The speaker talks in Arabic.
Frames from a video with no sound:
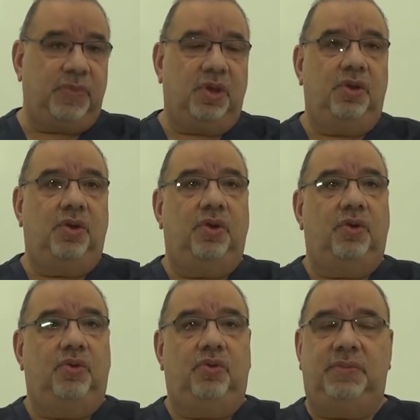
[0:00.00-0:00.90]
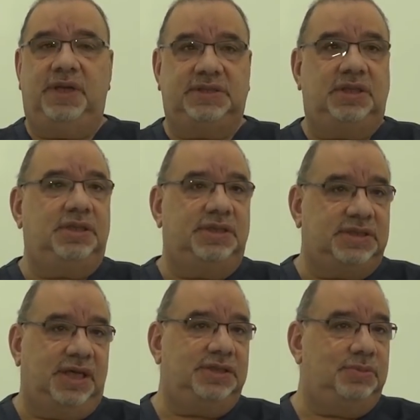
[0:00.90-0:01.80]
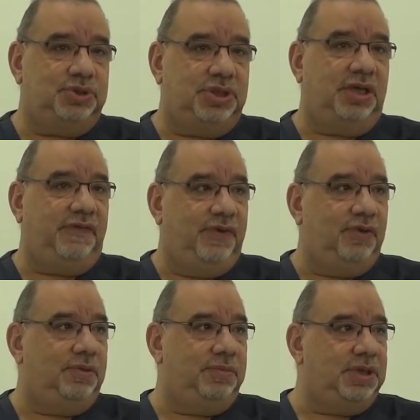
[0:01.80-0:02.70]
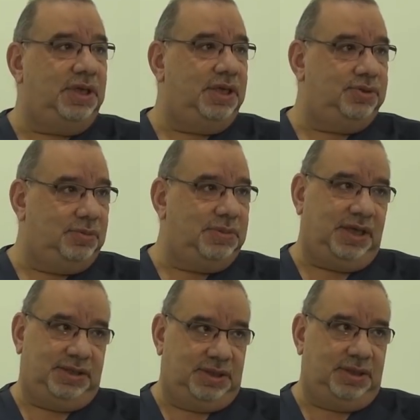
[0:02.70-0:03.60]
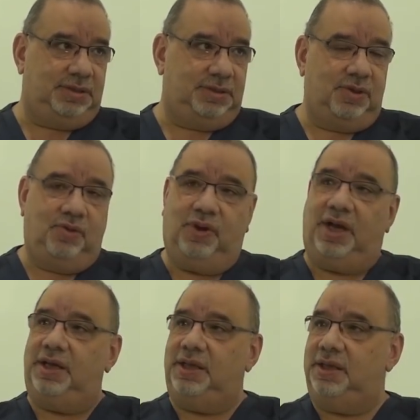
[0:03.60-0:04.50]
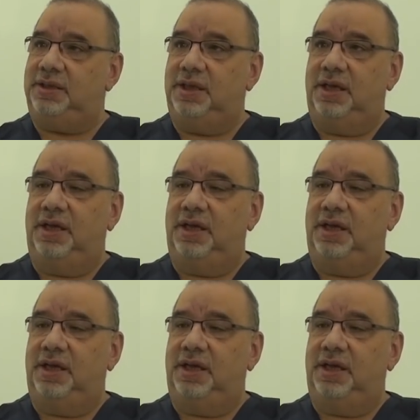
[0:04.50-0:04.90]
جميل وما زلت لساعتي مشترك فيهم كلياتهم لحد الان وحاليا